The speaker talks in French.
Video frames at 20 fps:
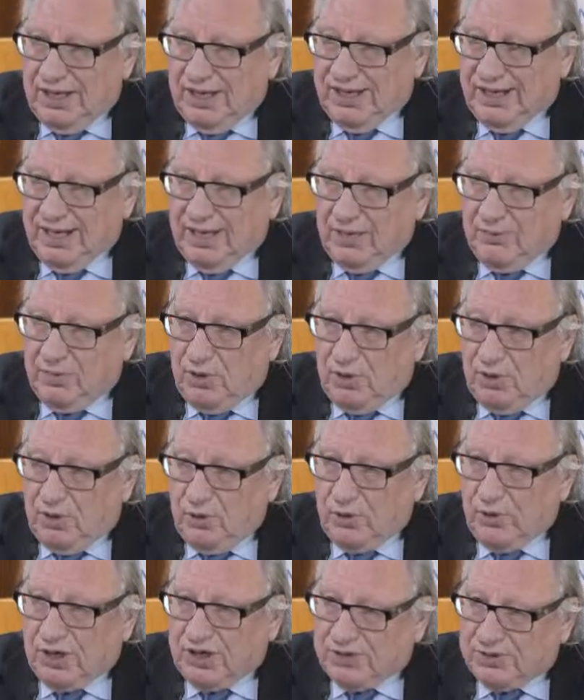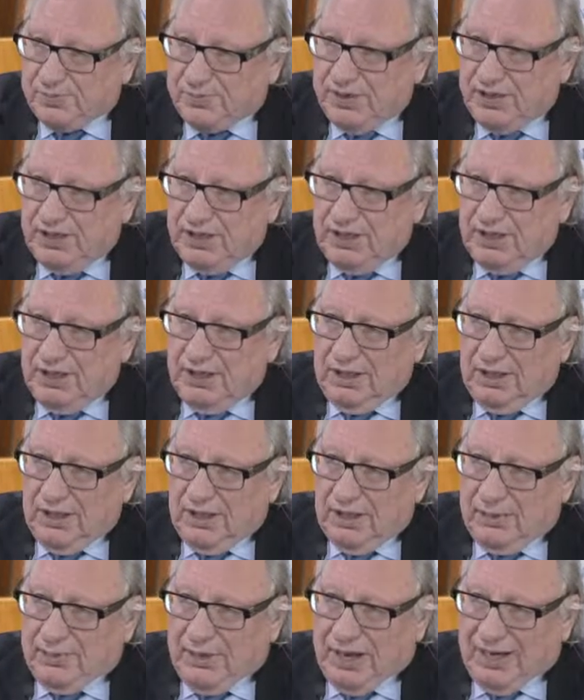également le respect
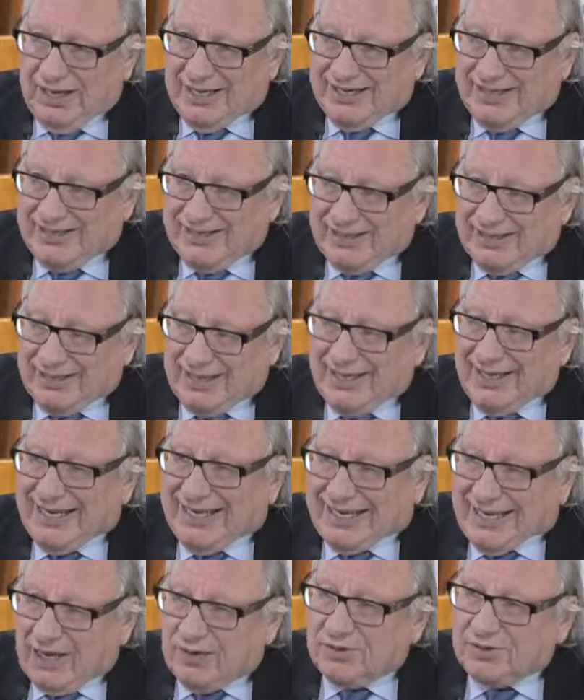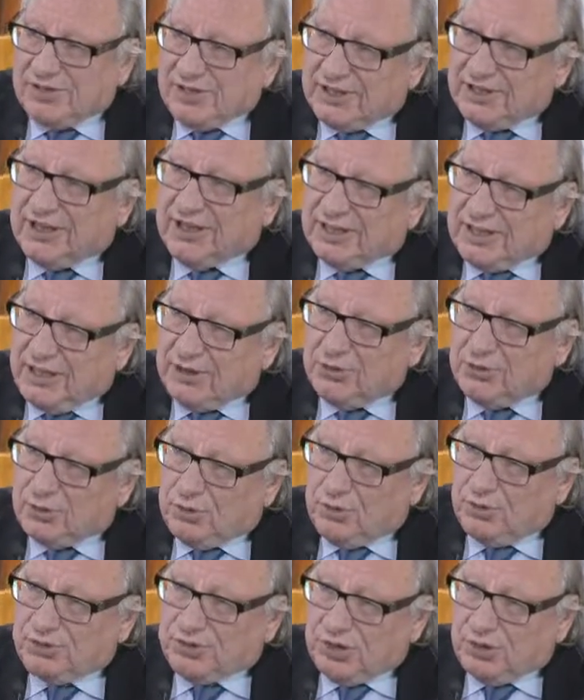par les États, les 47 États du
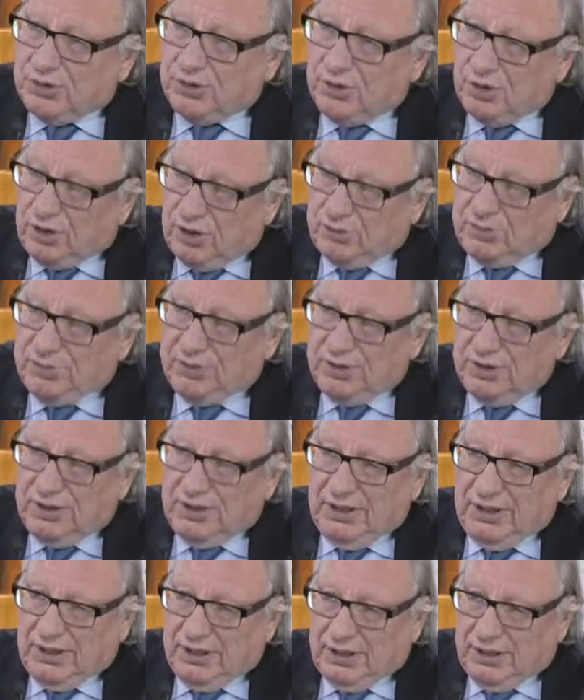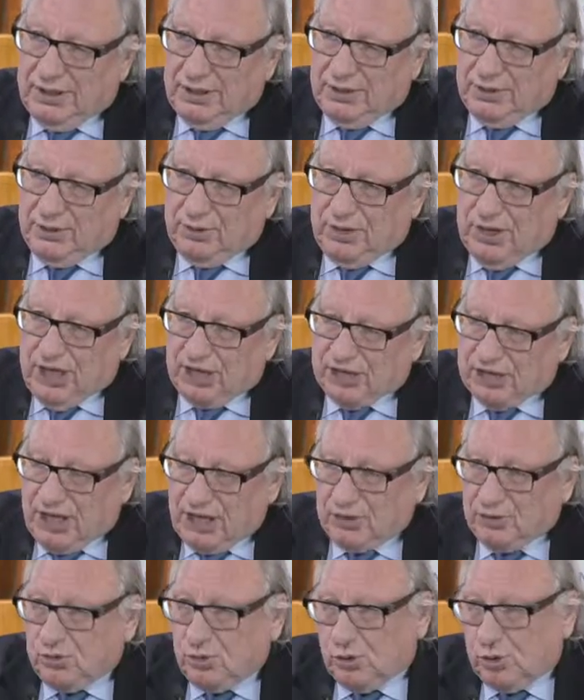Conseil de l'Europe euh, de la
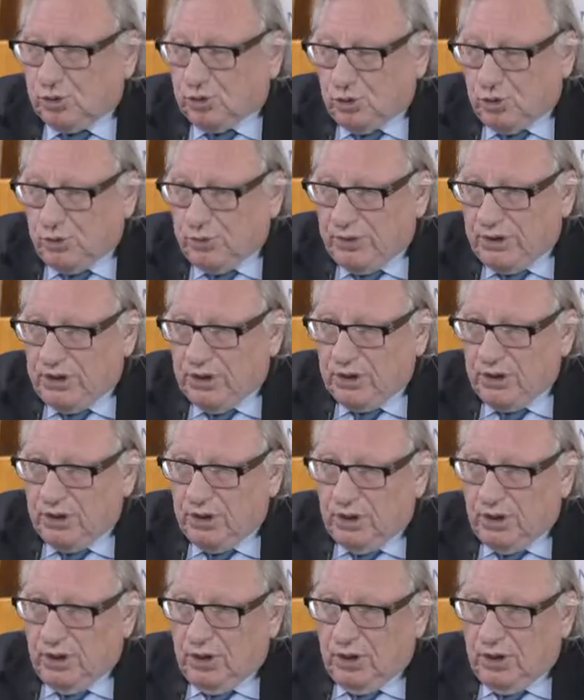charte sur l'autonomie euh,